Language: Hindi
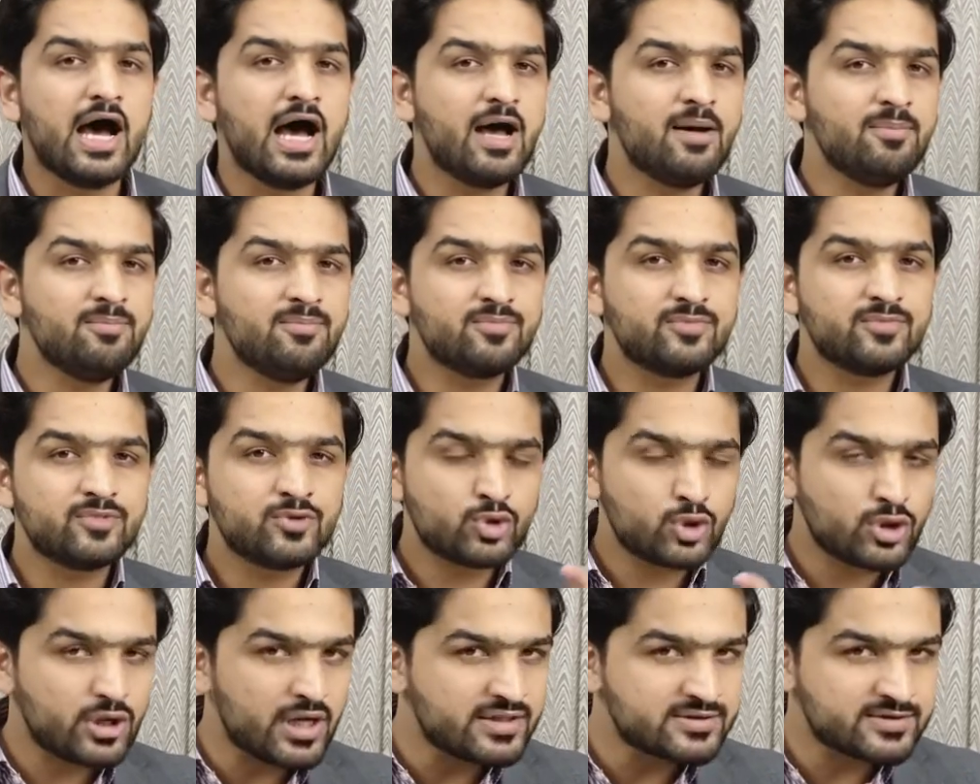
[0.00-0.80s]
अब
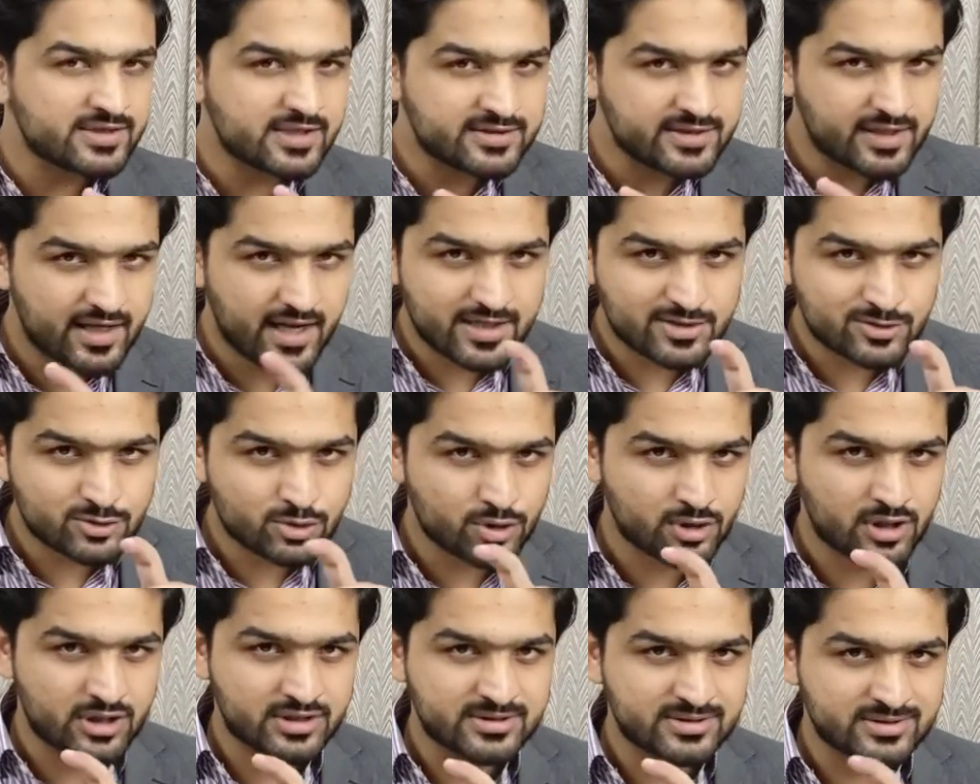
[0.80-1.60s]
थोड़ा सा ज़रा
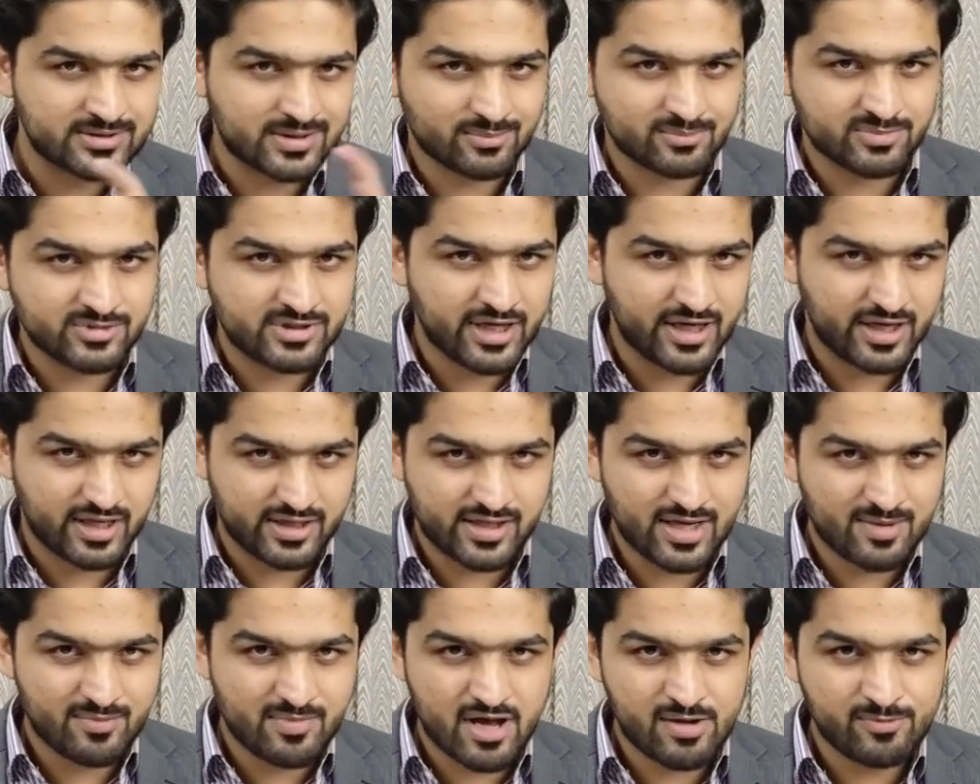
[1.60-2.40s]
इसको ना समझें
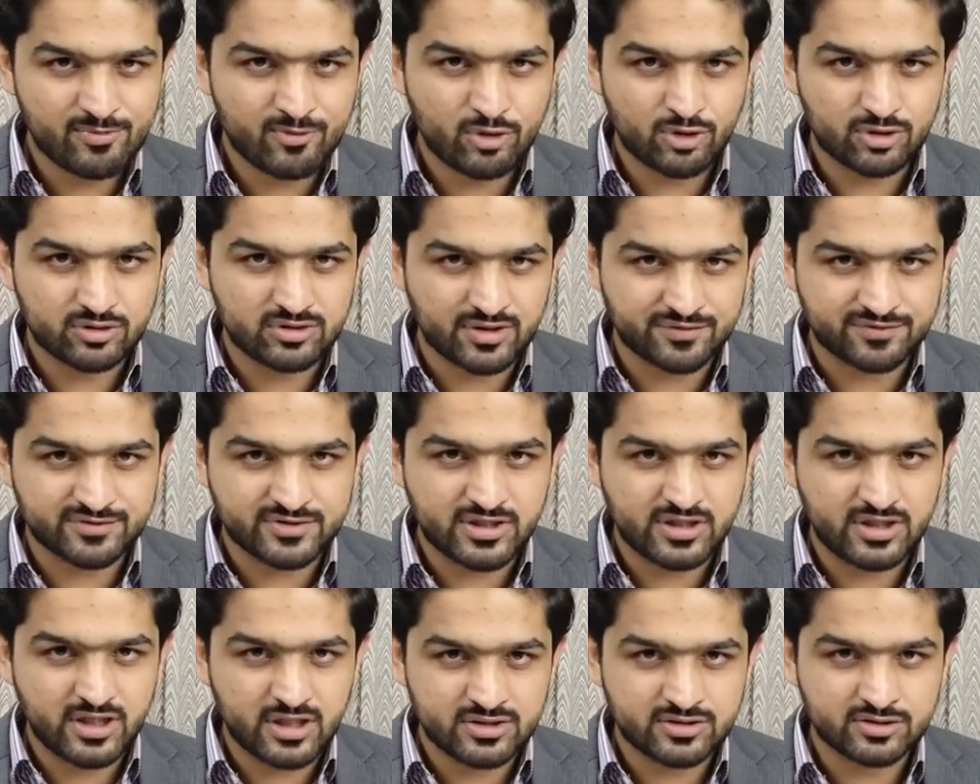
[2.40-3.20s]
ये मैं आपको
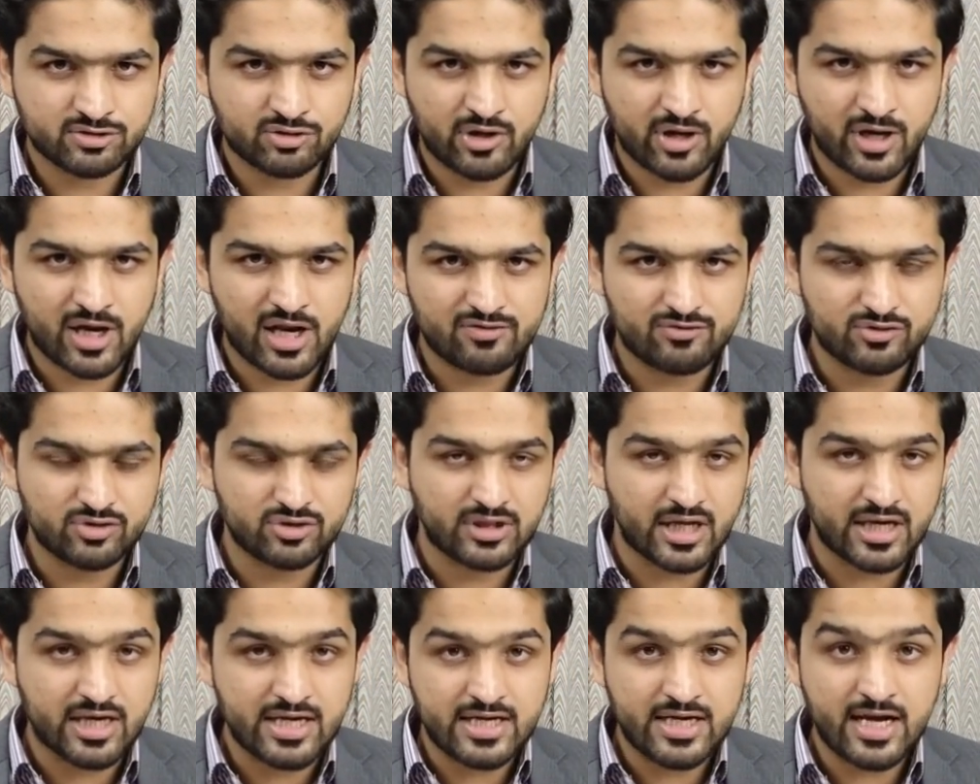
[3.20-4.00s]
तफसीला जो है ना वो
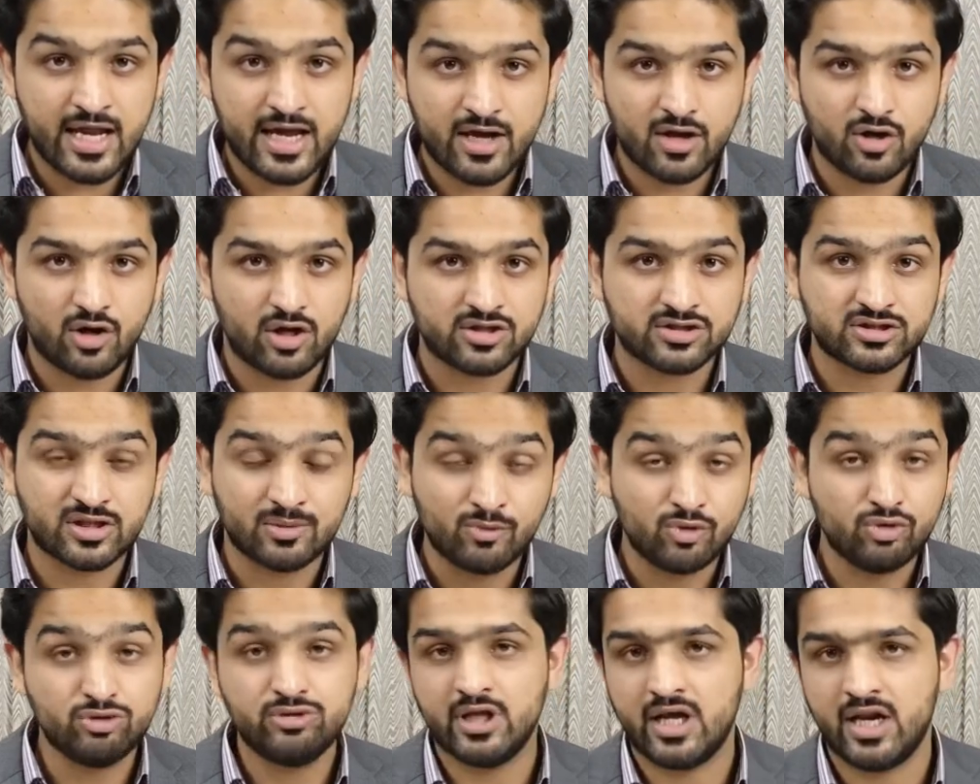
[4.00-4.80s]
दलीलें और
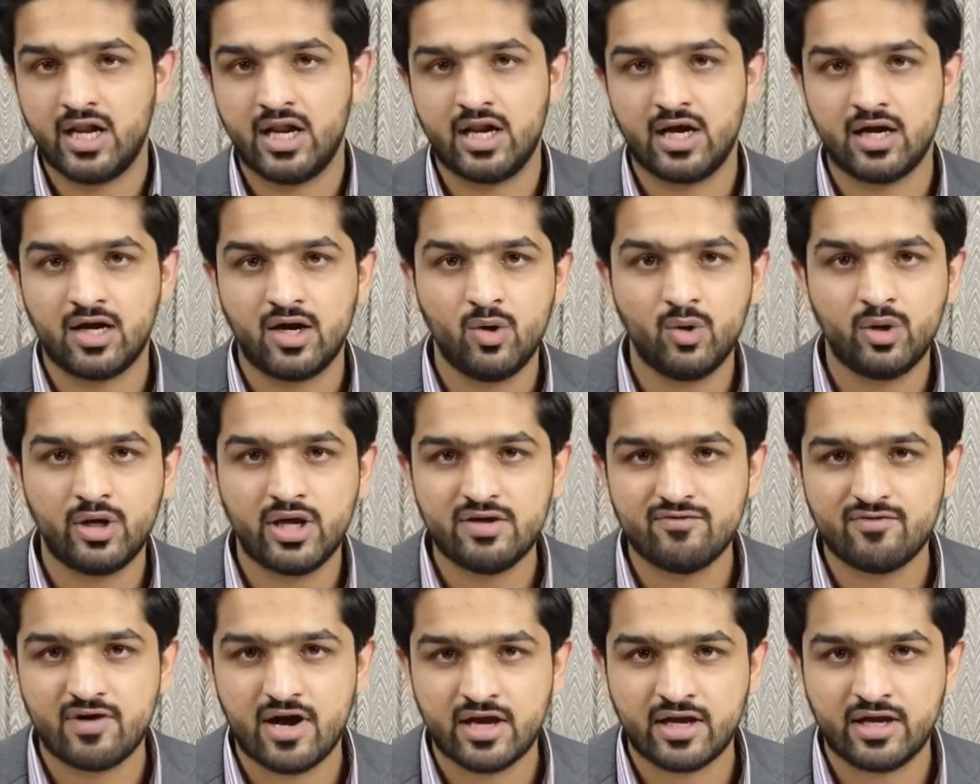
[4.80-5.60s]
सबूत देने लगा हूँ
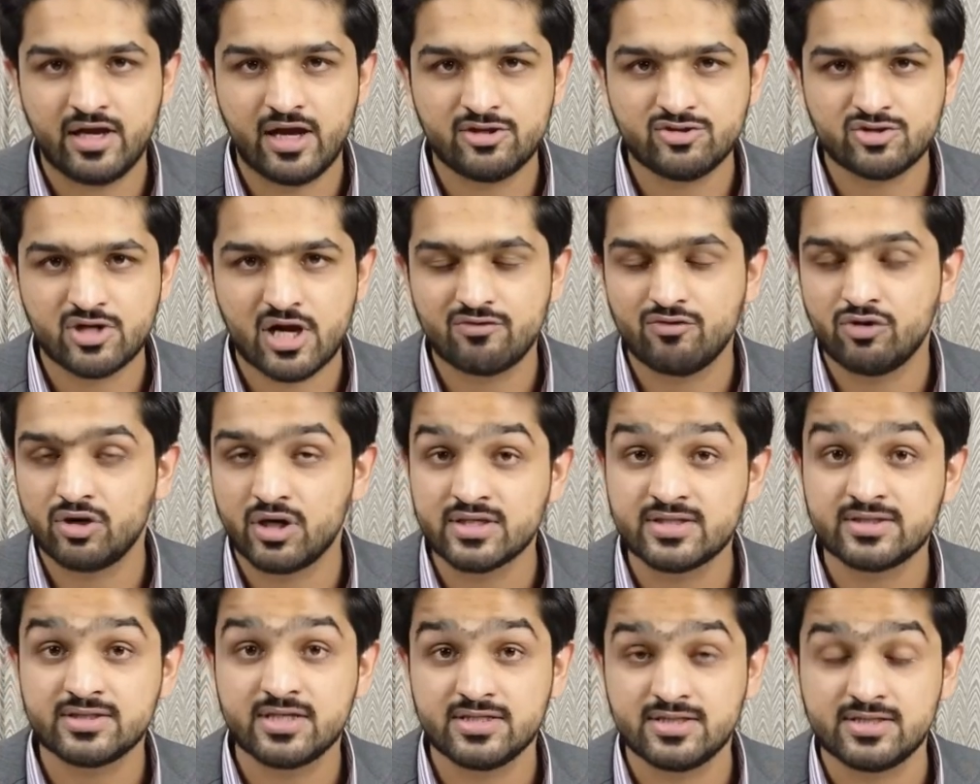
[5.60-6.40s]
कि वाक्य जो है वो
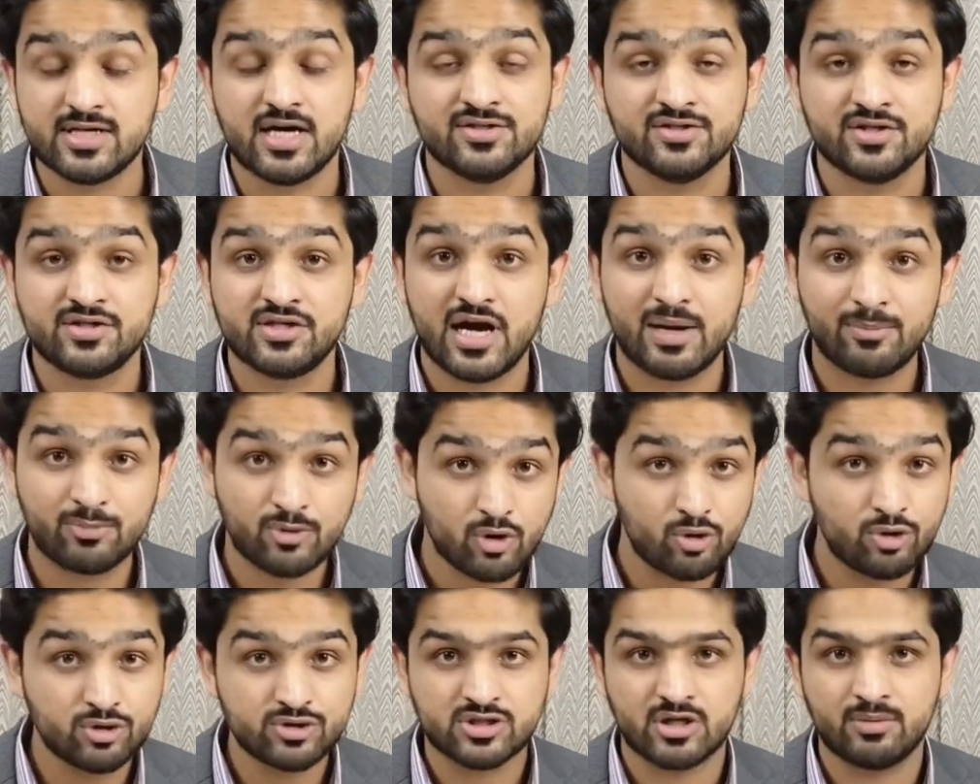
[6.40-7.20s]
किसकी साजिश है
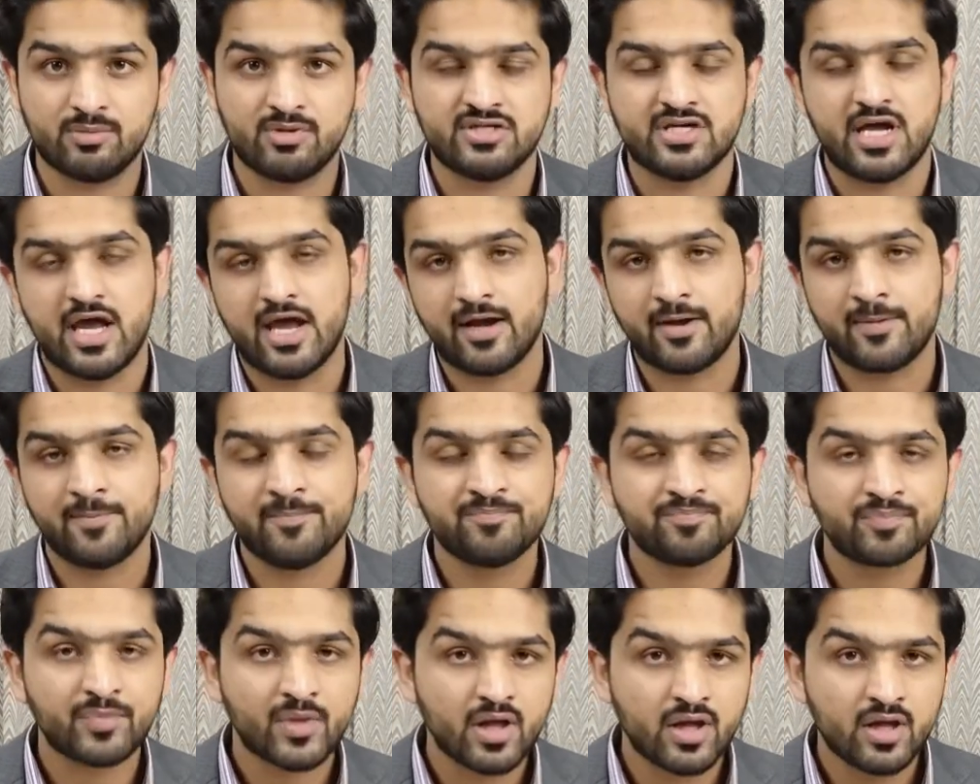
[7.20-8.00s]
आपको खुद समझ
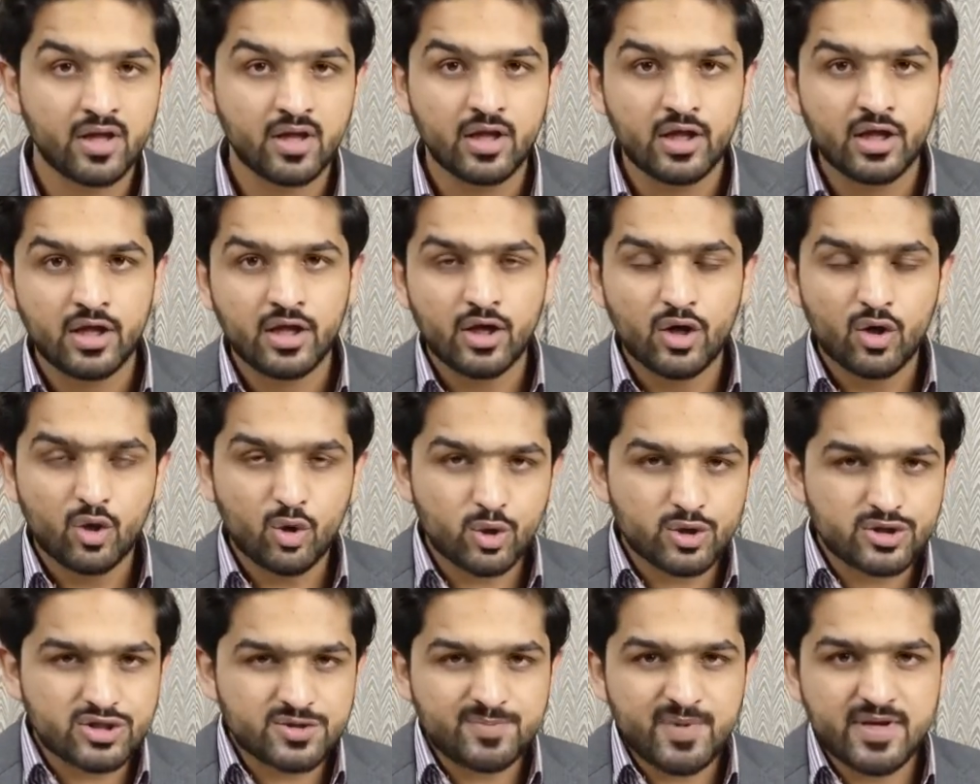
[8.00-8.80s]

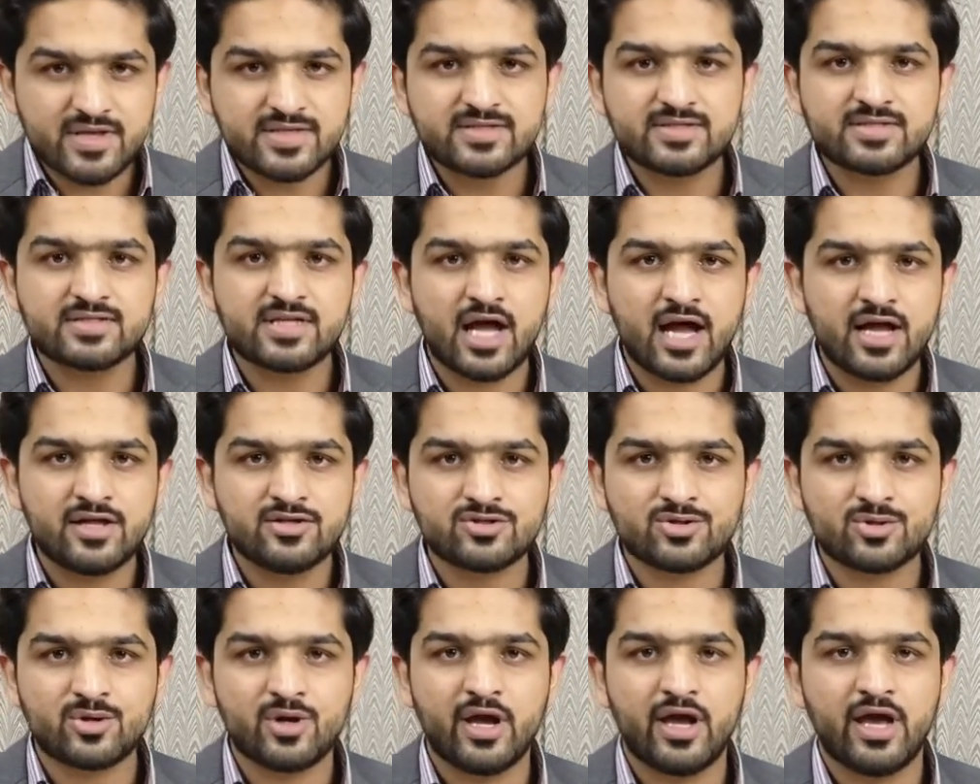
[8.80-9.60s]
आएगा
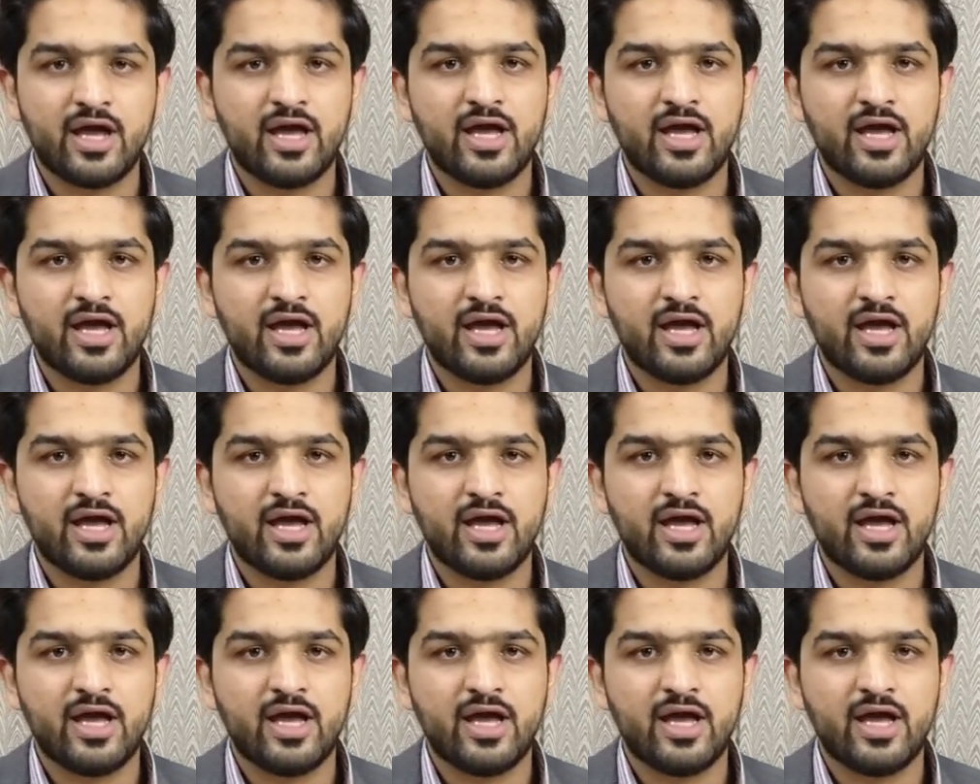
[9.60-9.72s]
उज्बेकिस्तान जो है